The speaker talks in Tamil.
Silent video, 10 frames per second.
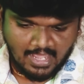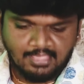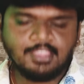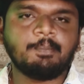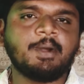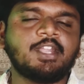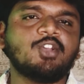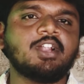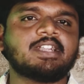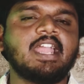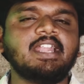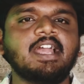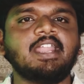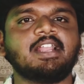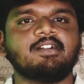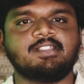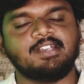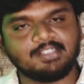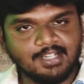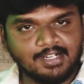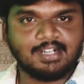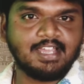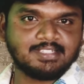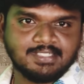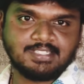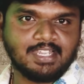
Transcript: அந்த பர்டிகுலர் டைட்டானிக்ல வந்து தேர்ட் கிளாஸ்